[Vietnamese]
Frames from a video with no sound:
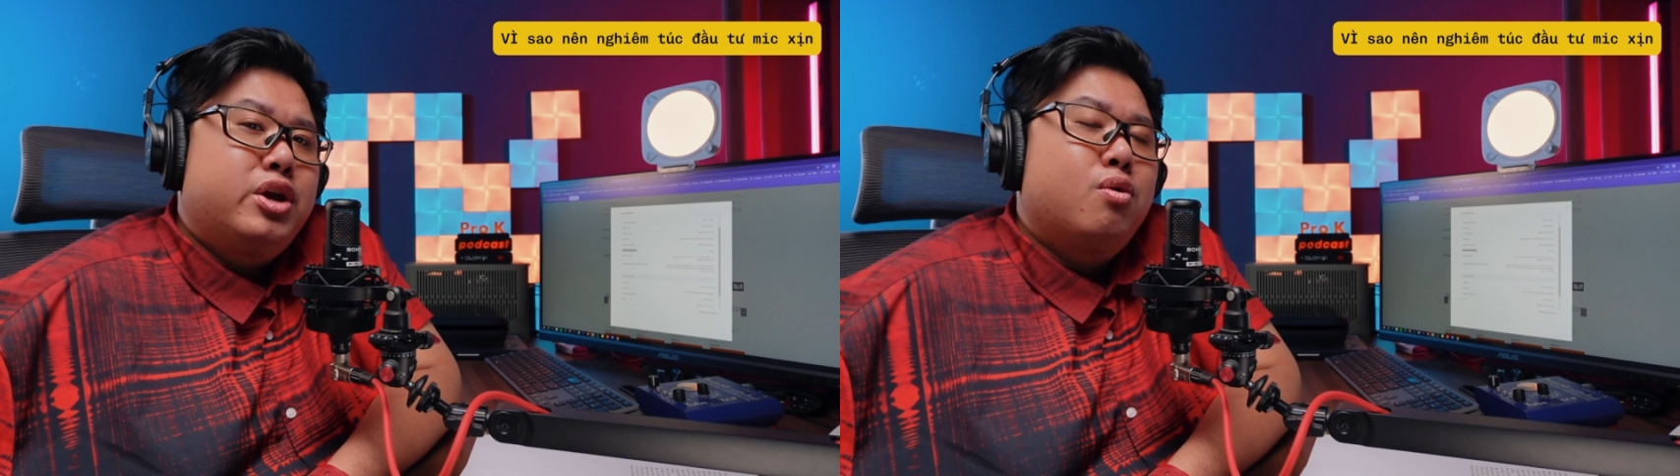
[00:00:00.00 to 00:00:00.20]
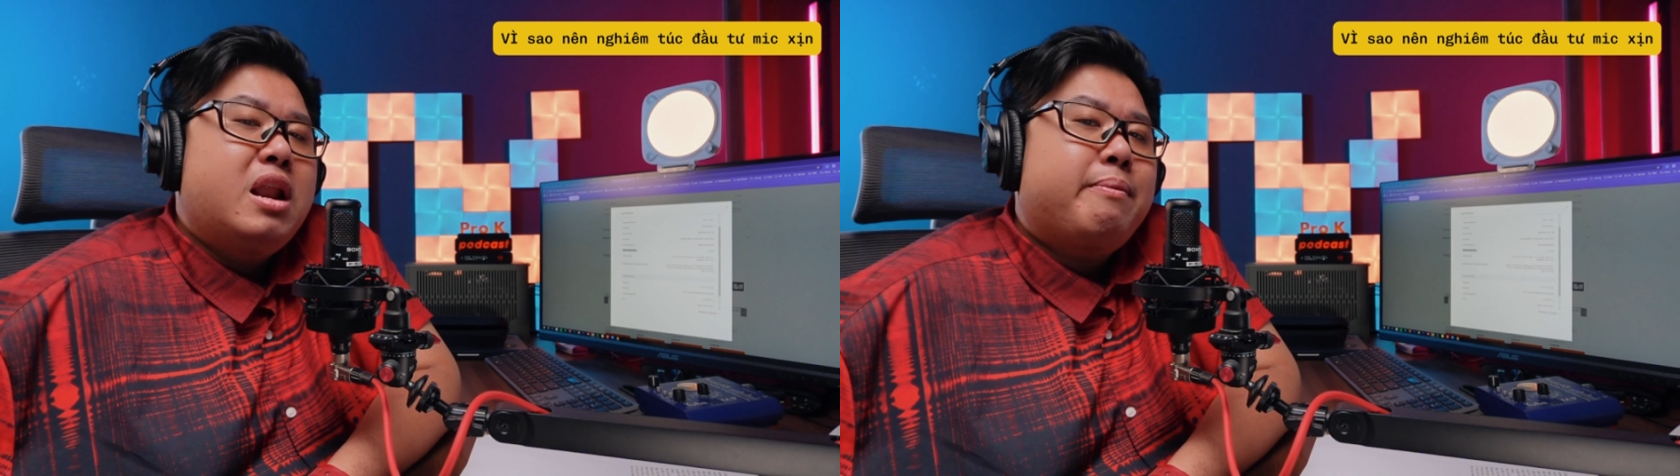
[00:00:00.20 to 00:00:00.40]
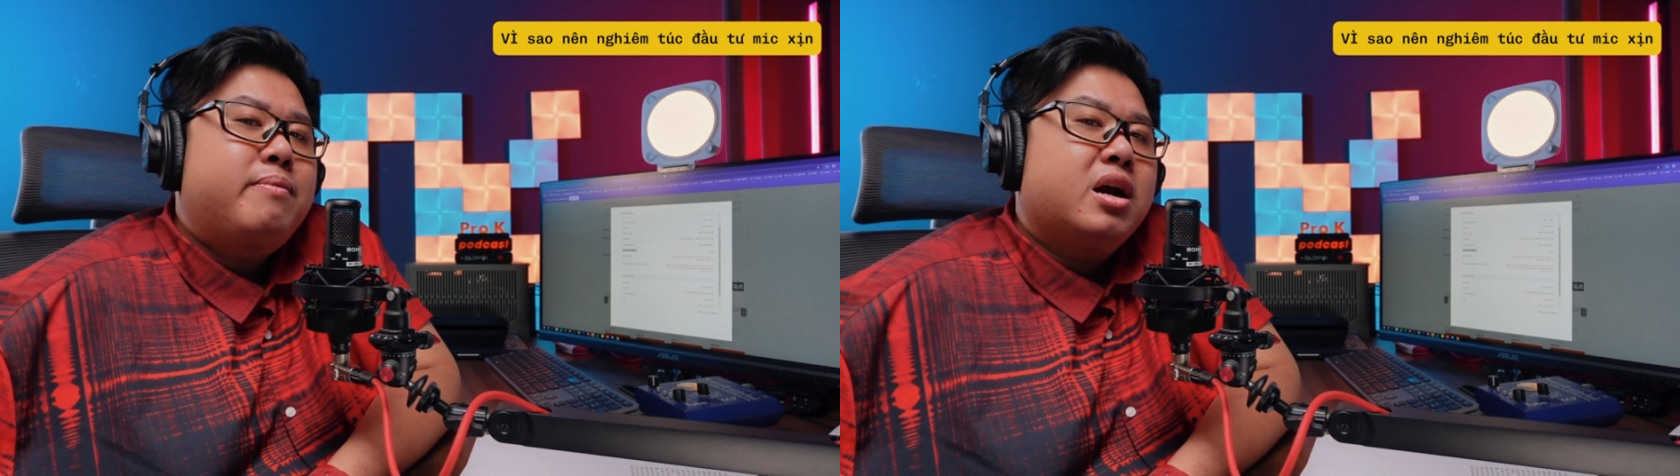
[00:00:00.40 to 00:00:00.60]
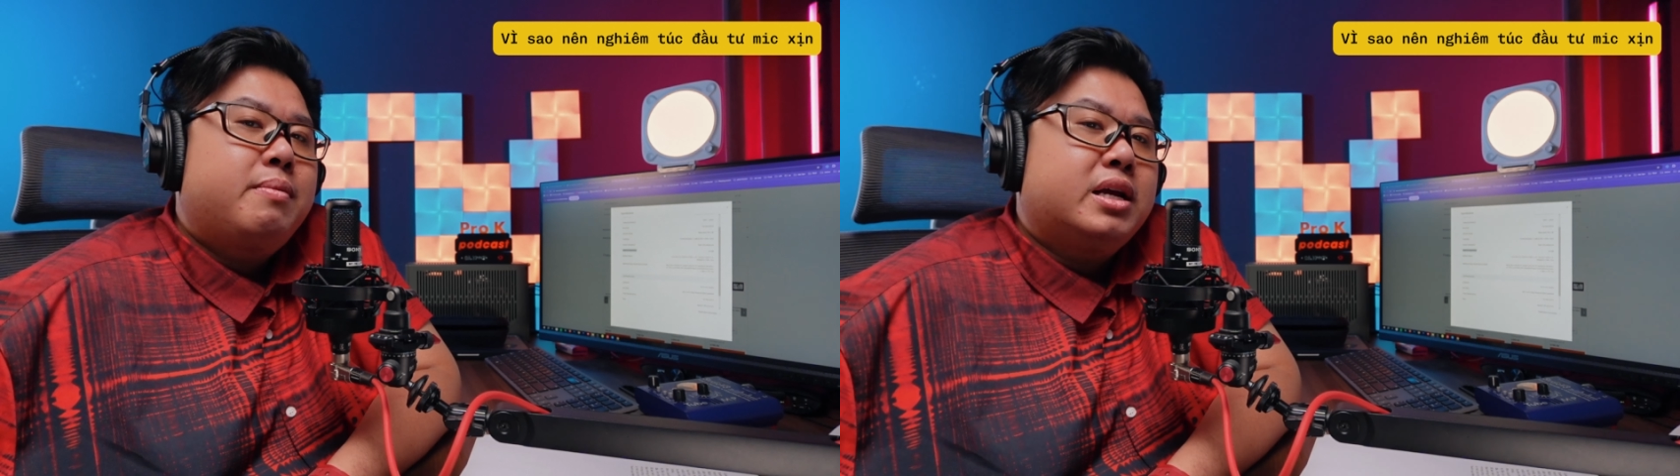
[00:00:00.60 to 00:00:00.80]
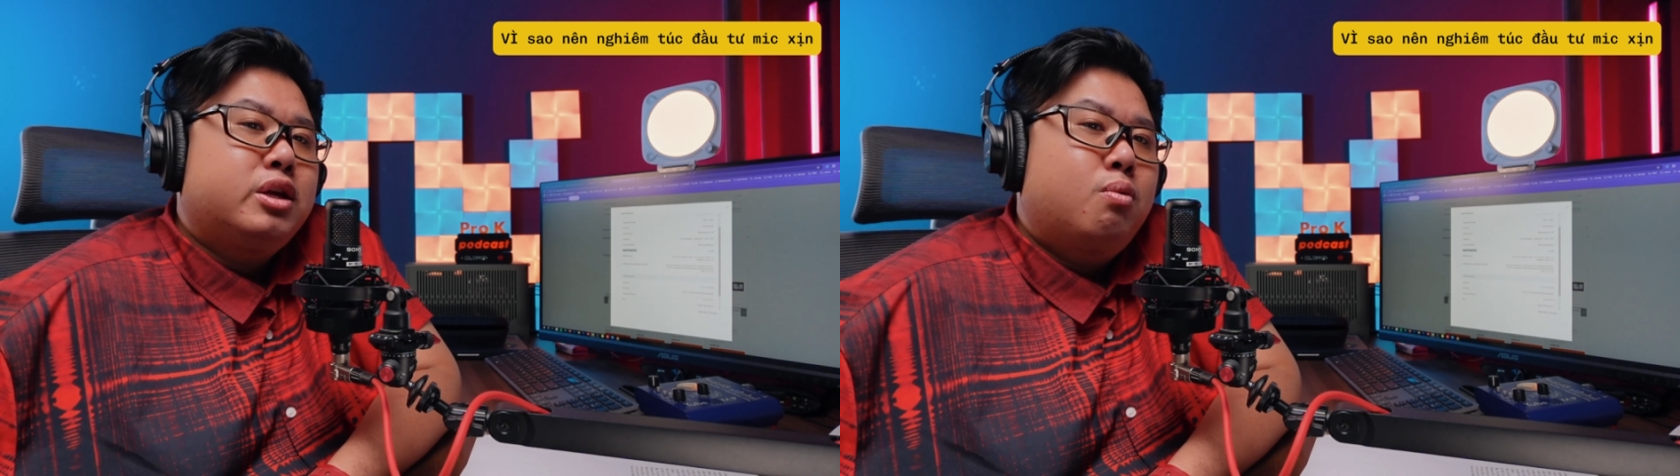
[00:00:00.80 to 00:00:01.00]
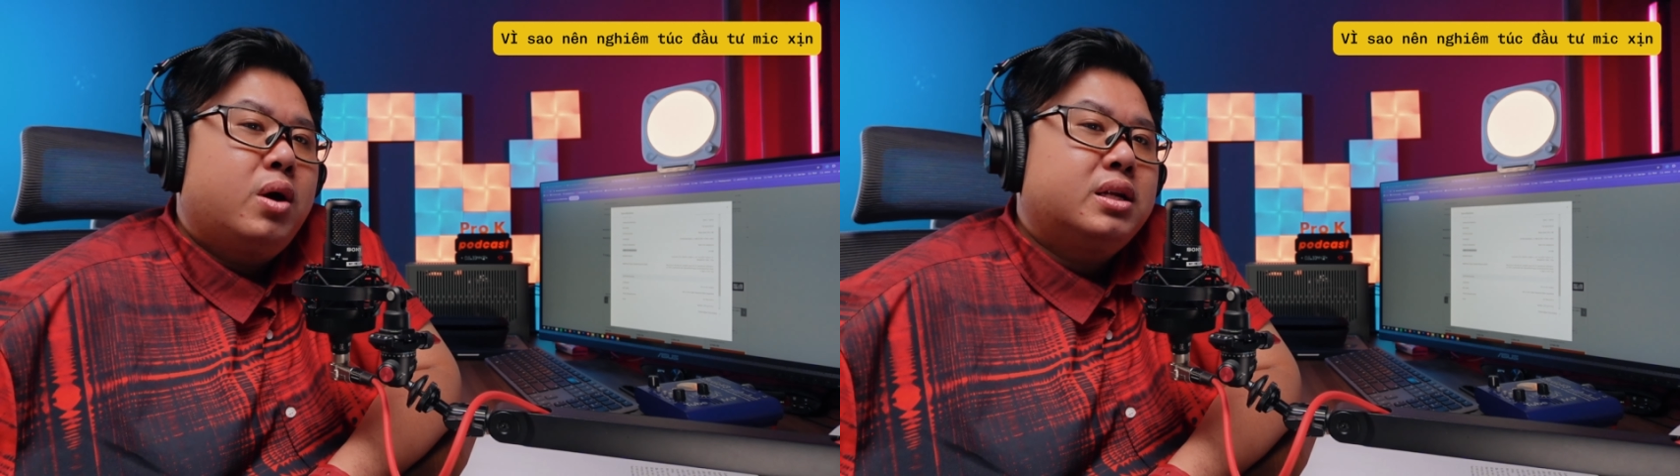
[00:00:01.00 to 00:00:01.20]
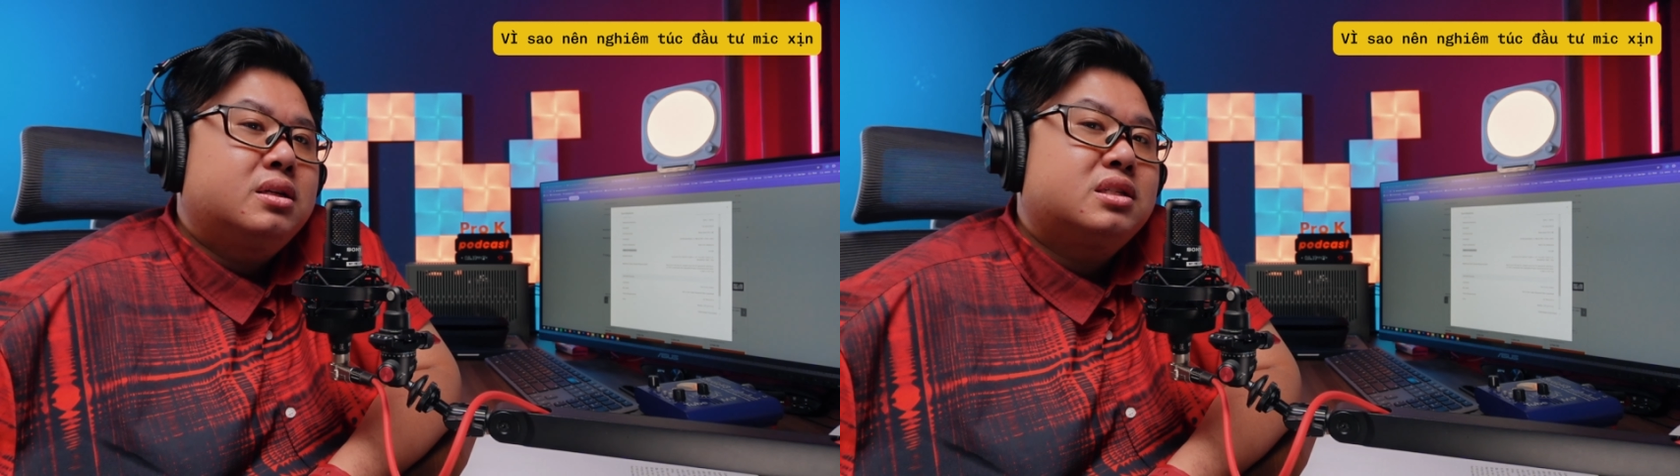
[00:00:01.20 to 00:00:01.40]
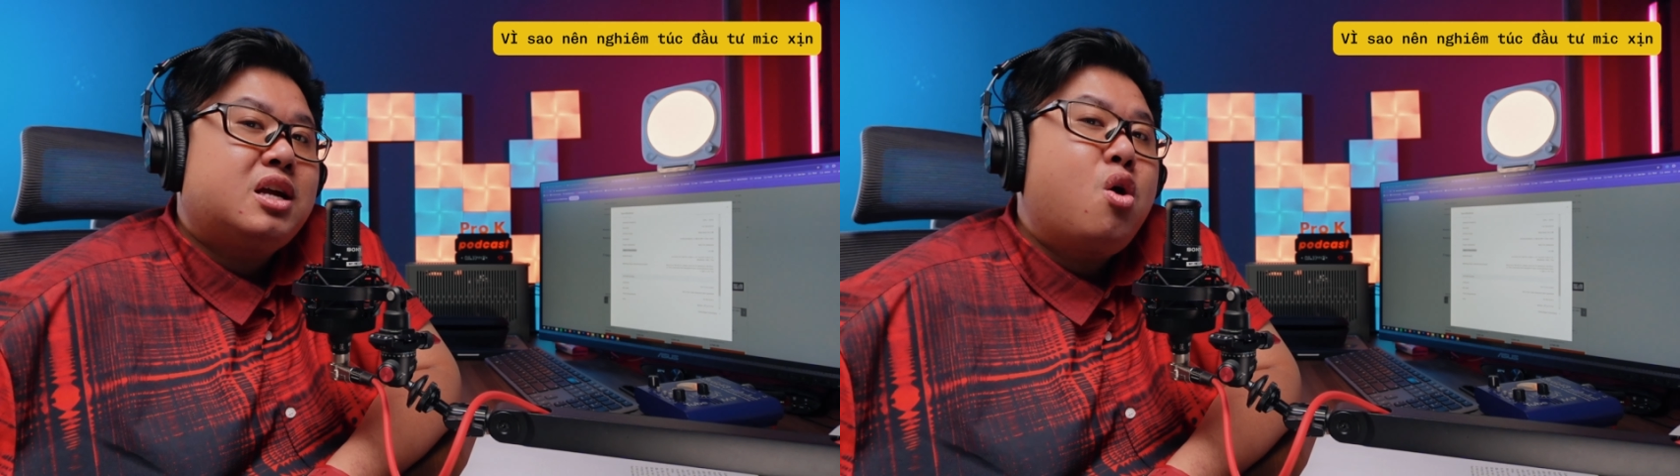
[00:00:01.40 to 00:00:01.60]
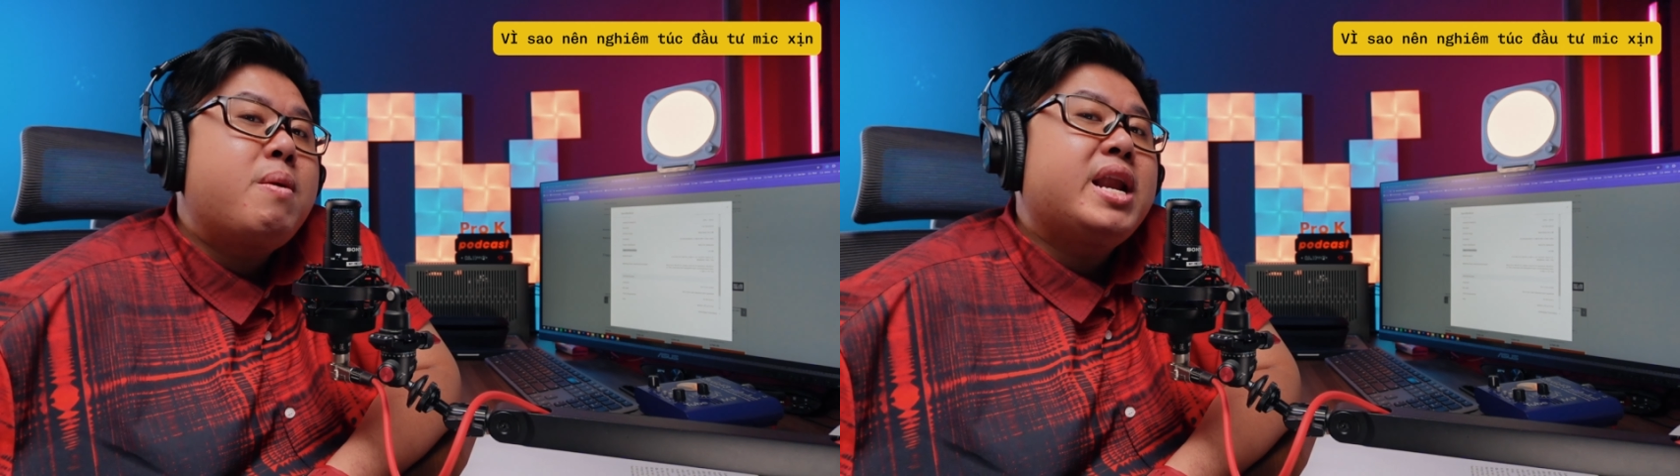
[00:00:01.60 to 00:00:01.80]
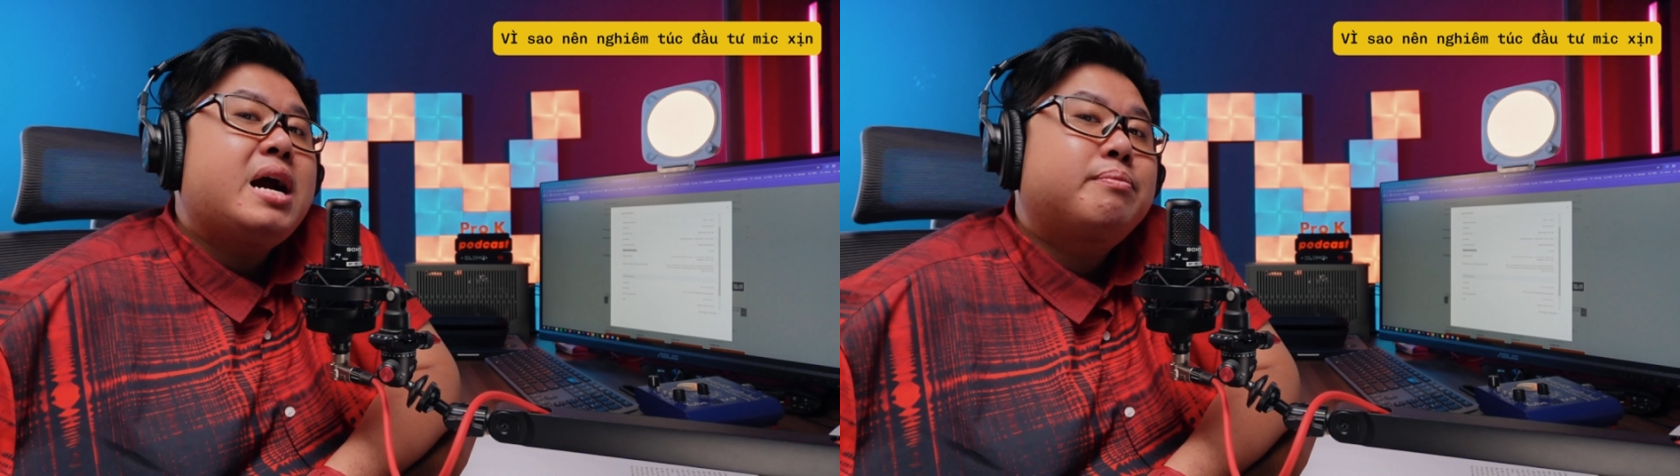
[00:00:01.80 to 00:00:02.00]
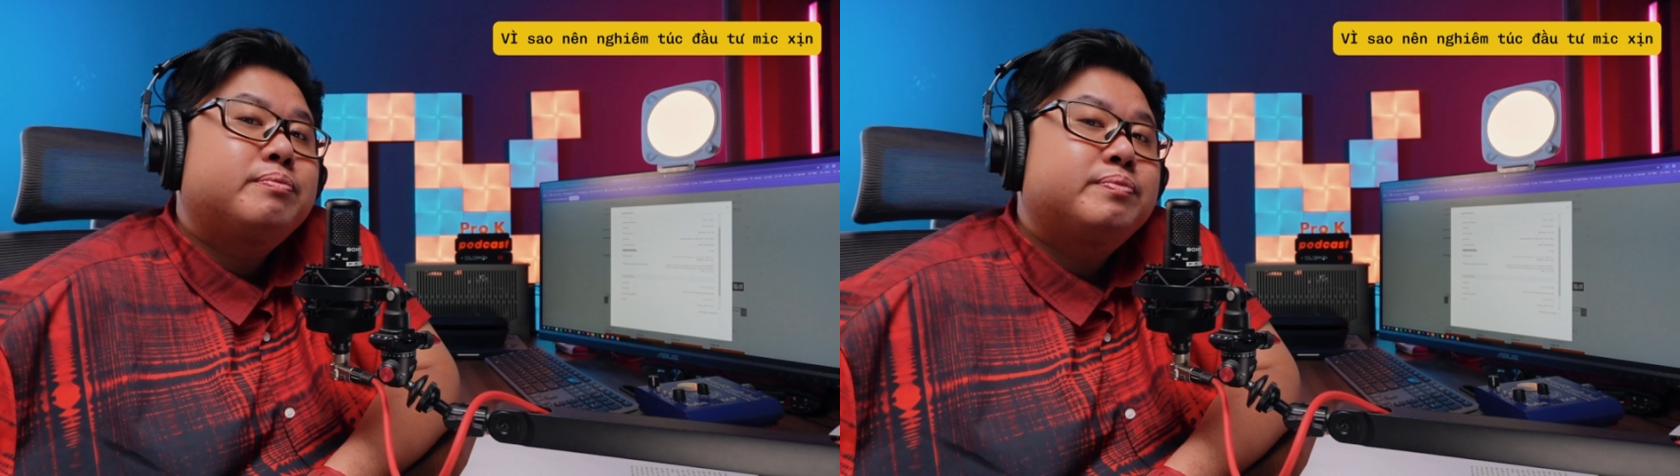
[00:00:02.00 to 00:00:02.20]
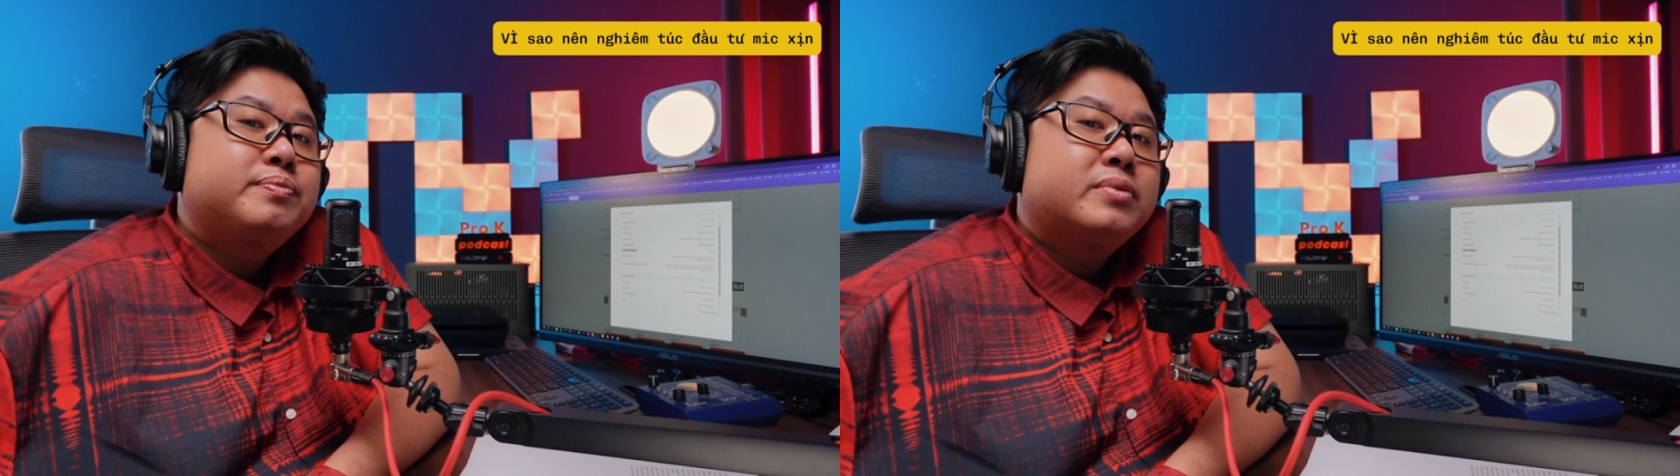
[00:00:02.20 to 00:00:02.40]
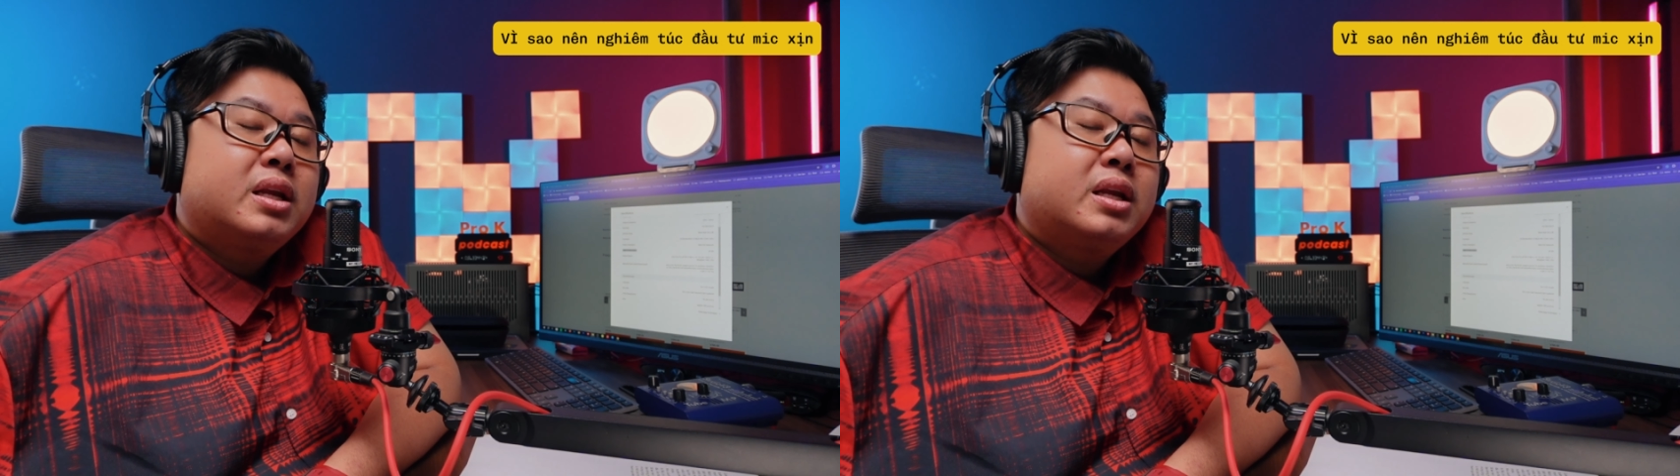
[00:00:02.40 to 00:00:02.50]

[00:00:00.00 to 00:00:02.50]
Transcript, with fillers: nhiều lắm là các bạn dùng khoảng được 6 7 năm